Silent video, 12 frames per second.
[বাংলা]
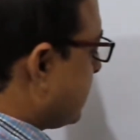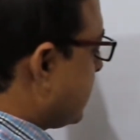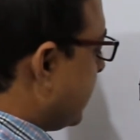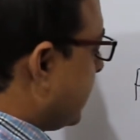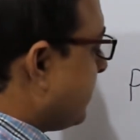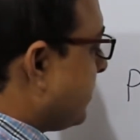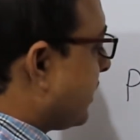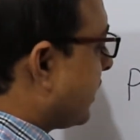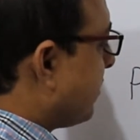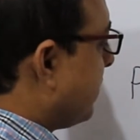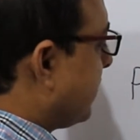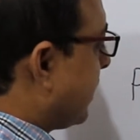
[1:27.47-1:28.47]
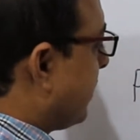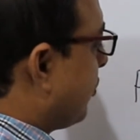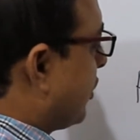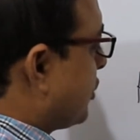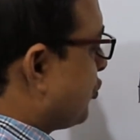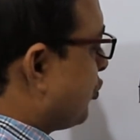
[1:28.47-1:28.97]
সেন্টিমিটারকে মিটারে
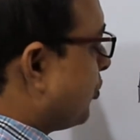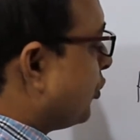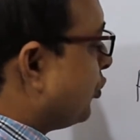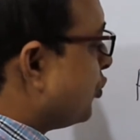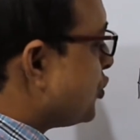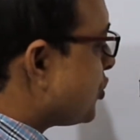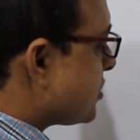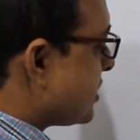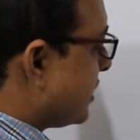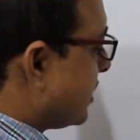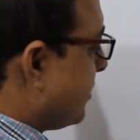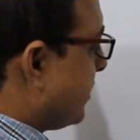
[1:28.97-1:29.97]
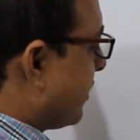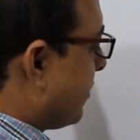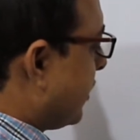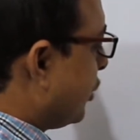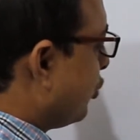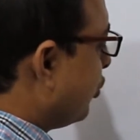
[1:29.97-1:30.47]
প্রকাশ করব দুইশো সেন্টিমিটার
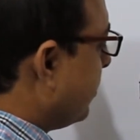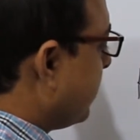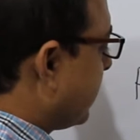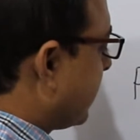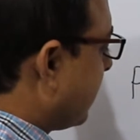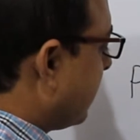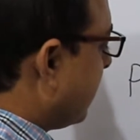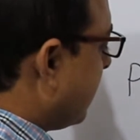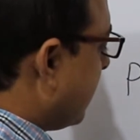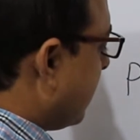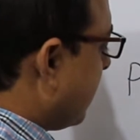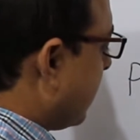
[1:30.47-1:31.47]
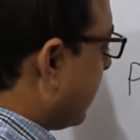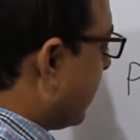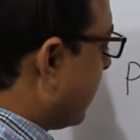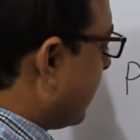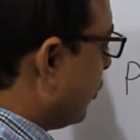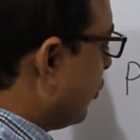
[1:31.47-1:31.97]
মানে দুই মিটার
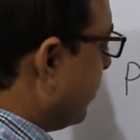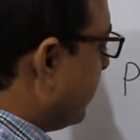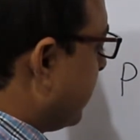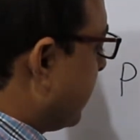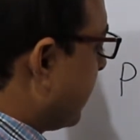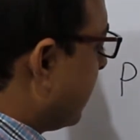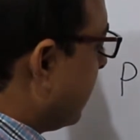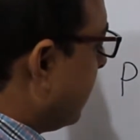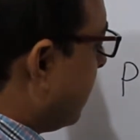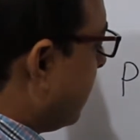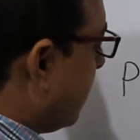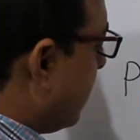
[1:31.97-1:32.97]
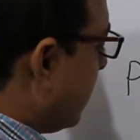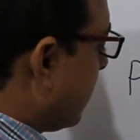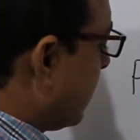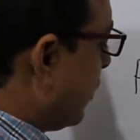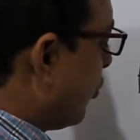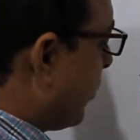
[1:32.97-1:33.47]
দুই মিটার
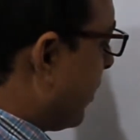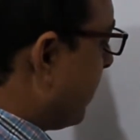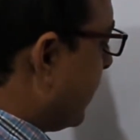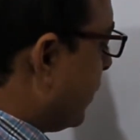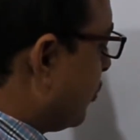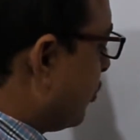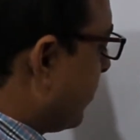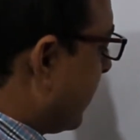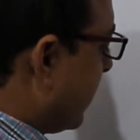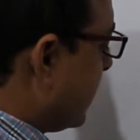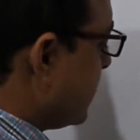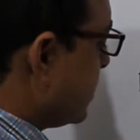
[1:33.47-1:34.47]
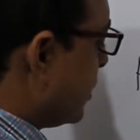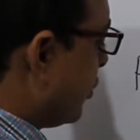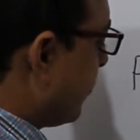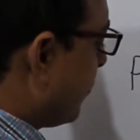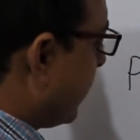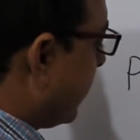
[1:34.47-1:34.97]
তাহলে ওয়ান বাই টু মানে
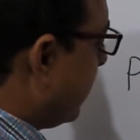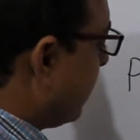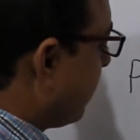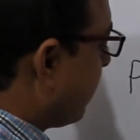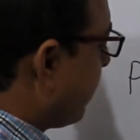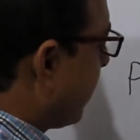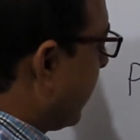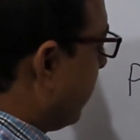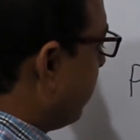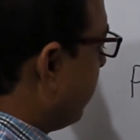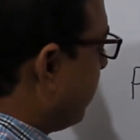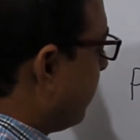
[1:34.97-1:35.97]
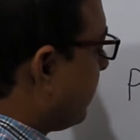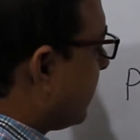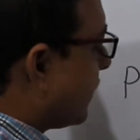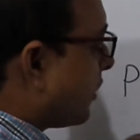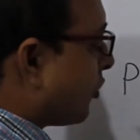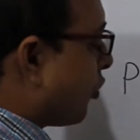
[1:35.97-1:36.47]
জিরো পয়েন্ট ফাইভ
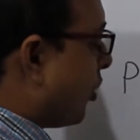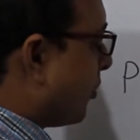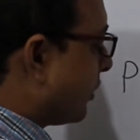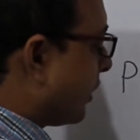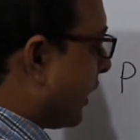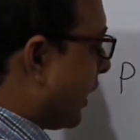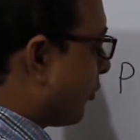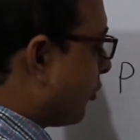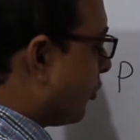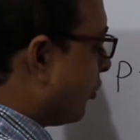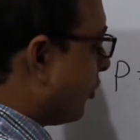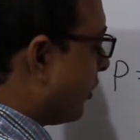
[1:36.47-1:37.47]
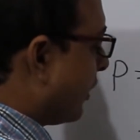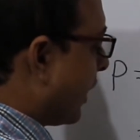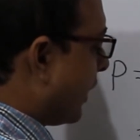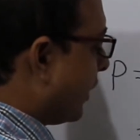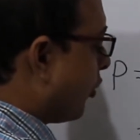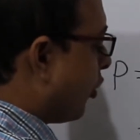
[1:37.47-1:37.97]
ক্ষমতার একক হলো
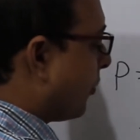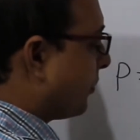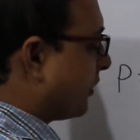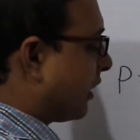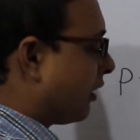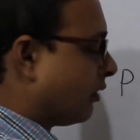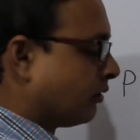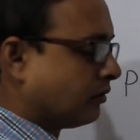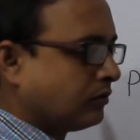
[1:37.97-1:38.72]
ডাই অপটার